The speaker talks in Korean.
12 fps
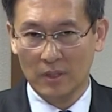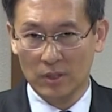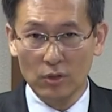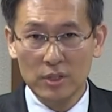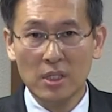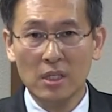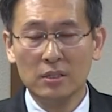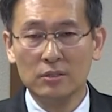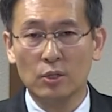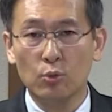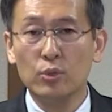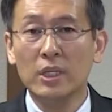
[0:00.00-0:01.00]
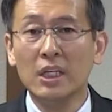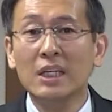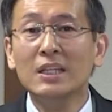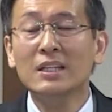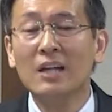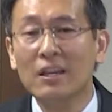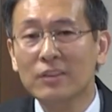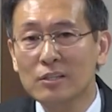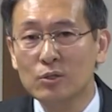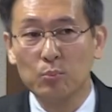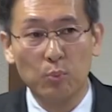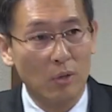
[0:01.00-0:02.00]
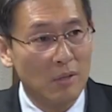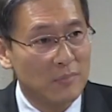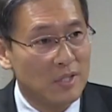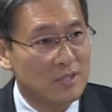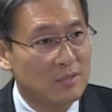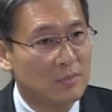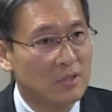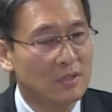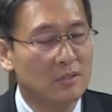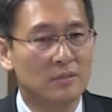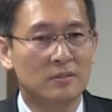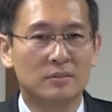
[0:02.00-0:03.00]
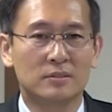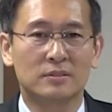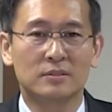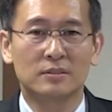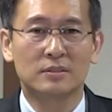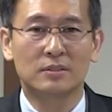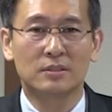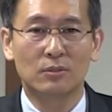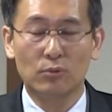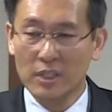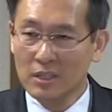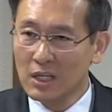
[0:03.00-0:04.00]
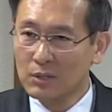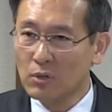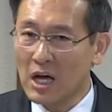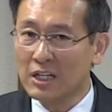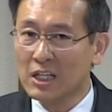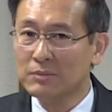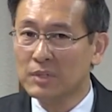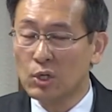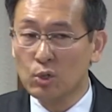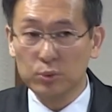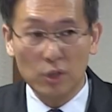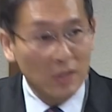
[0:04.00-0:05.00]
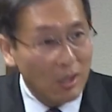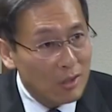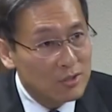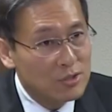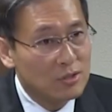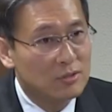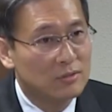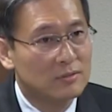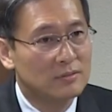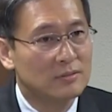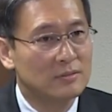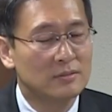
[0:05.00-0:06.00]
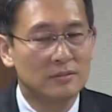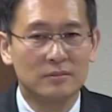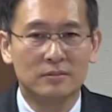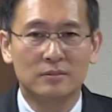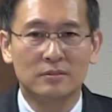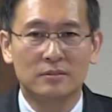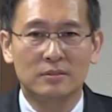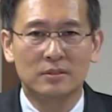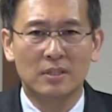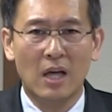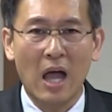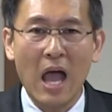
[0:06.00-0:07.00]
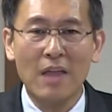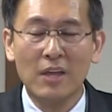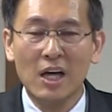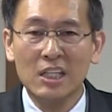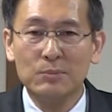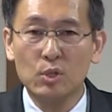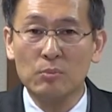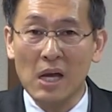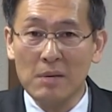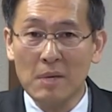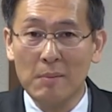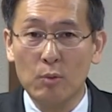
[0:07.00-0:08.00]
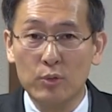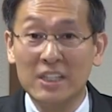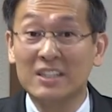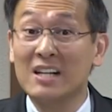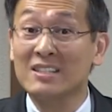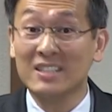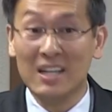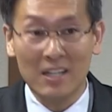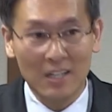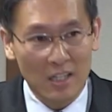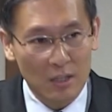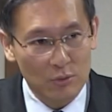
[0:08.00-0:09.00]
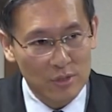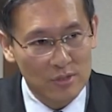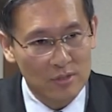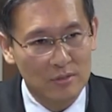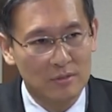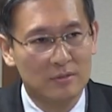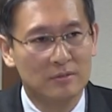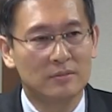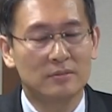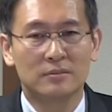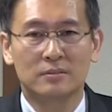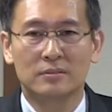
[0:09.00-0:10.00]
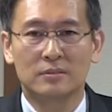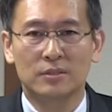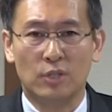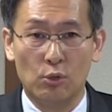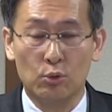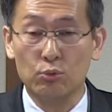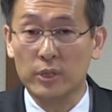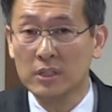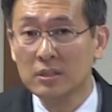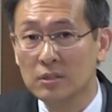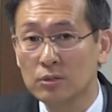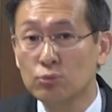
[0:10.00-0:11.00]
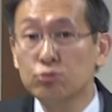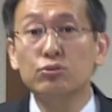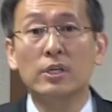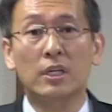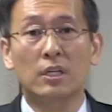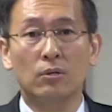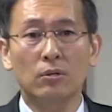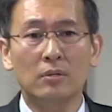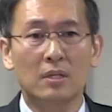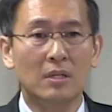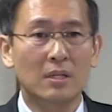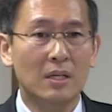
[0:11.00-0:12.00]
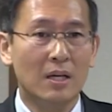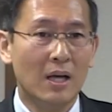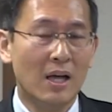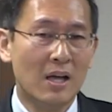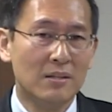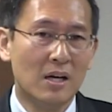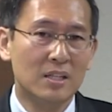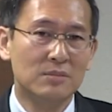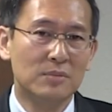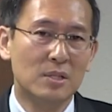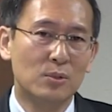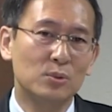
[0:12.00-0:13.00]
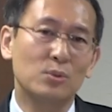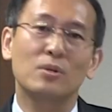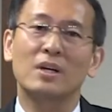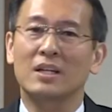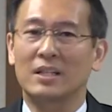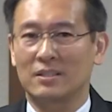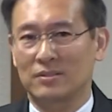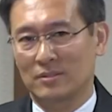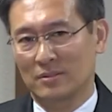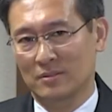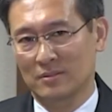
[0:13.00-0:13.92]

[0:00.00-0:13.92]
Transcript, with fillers: 여기에는 우리 인간들도 포함되어 있습니다. 우리 인간도 하나님께로부터 나왔죠. 하나님으로 말미암아 우리는 이 땅을 살아가고 있어요. 결국 우리는 누구에게로? 하나님께로 돌아가야 돼.